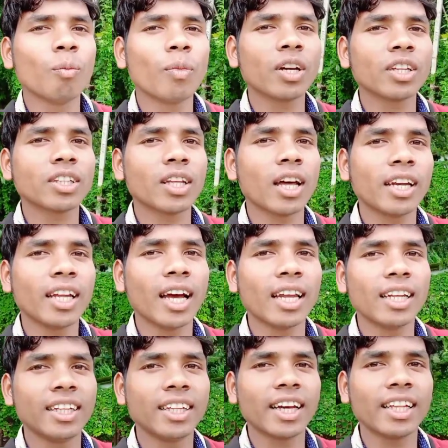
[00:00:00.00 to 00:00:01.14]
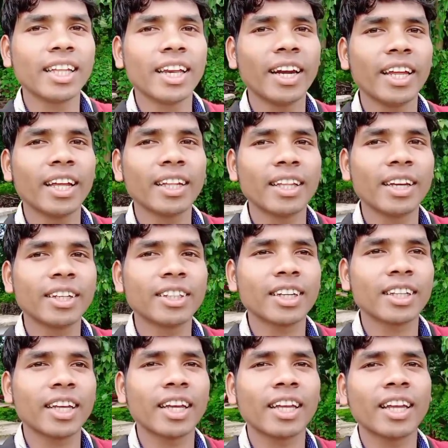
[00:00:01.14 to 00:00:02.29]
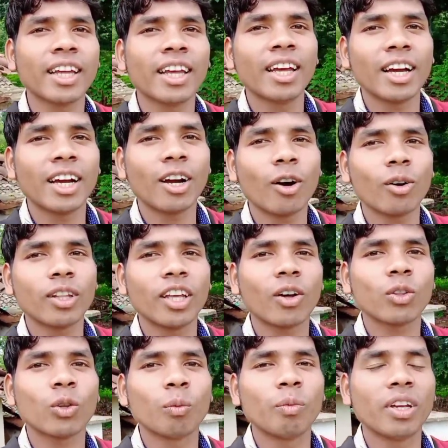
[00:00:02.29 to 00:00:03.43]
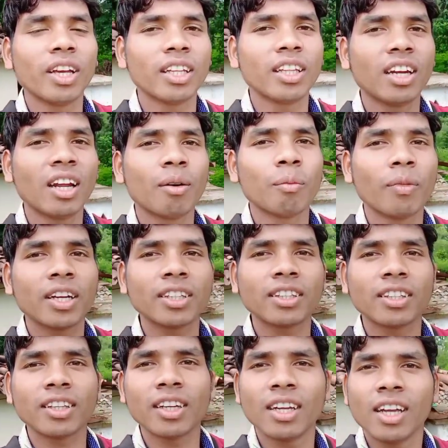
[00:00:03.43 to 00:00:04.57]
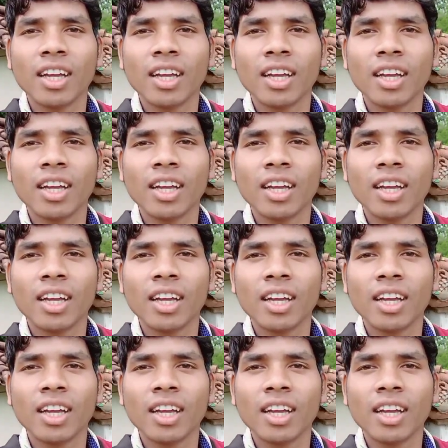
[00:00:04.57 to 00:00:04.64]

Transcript: मस्त हरियाली दिखाई दे रही है देख सकते हैं गांव देहातों में इतना मस्त